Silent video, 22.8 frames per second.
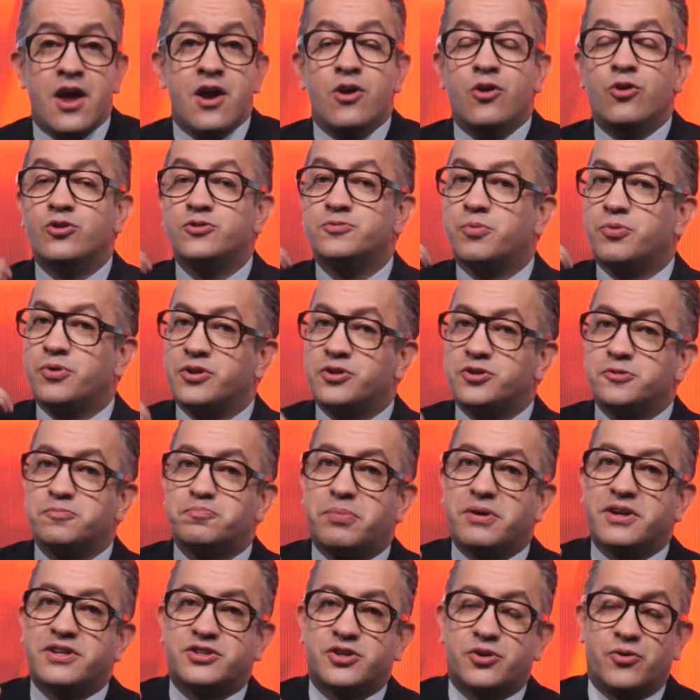los burritos
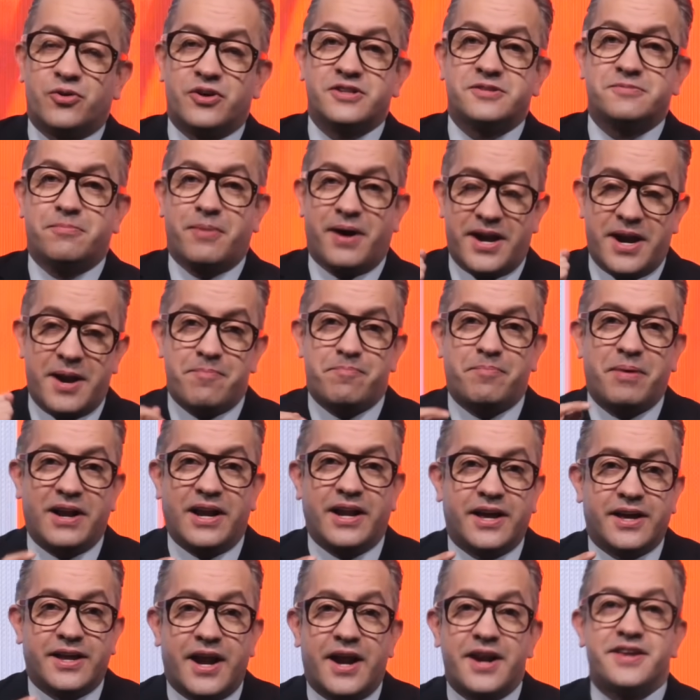percherones van a
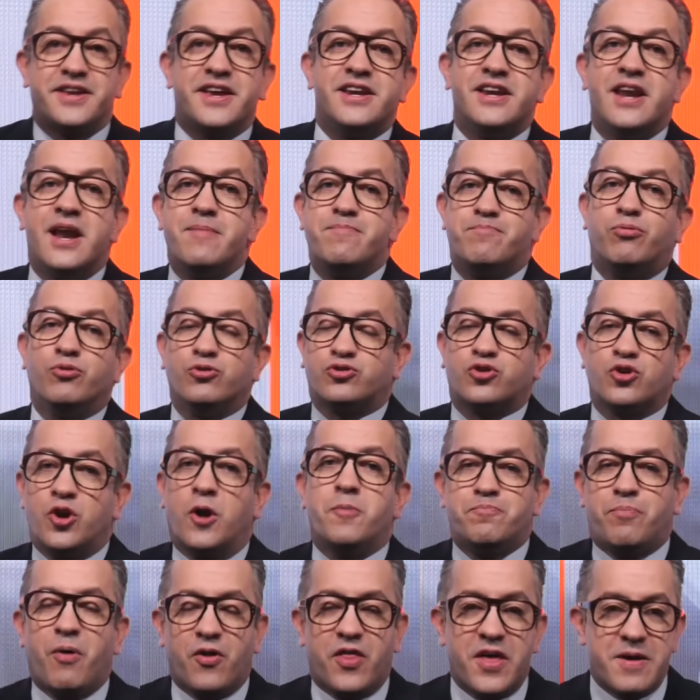peligrar y en el pulso no
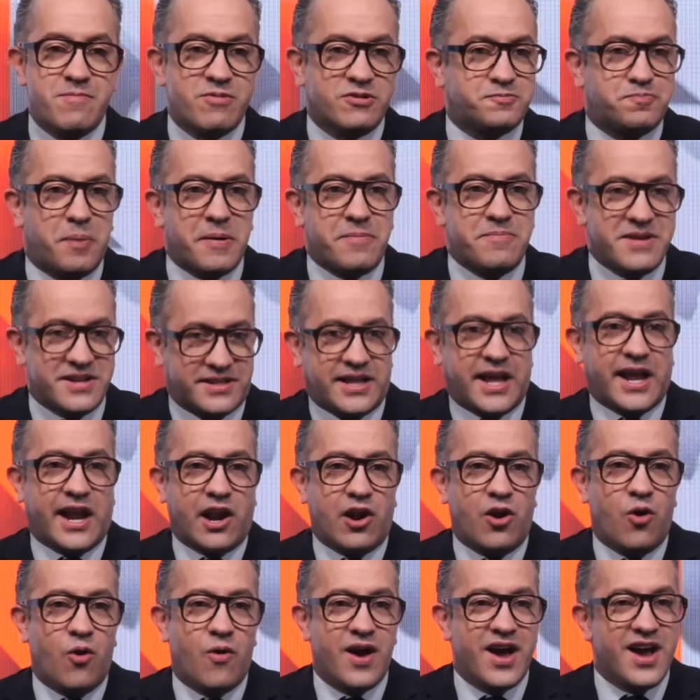podemos
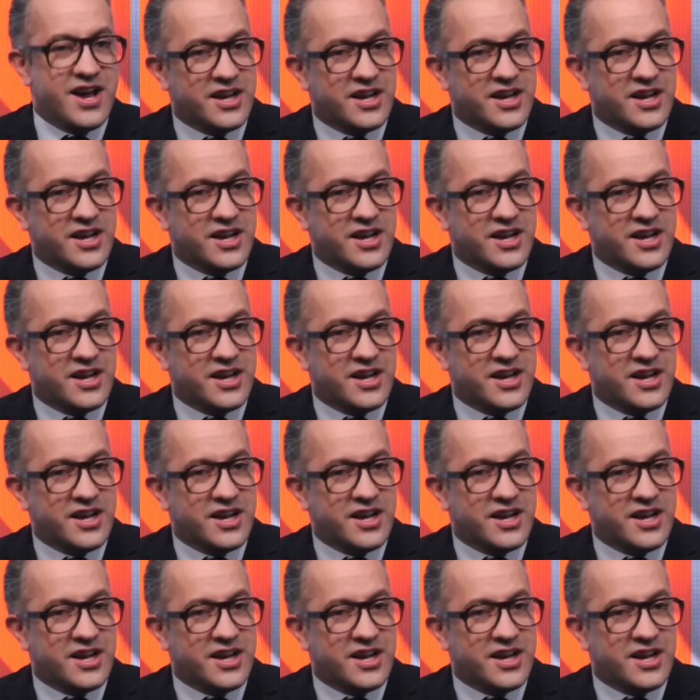permitirlo.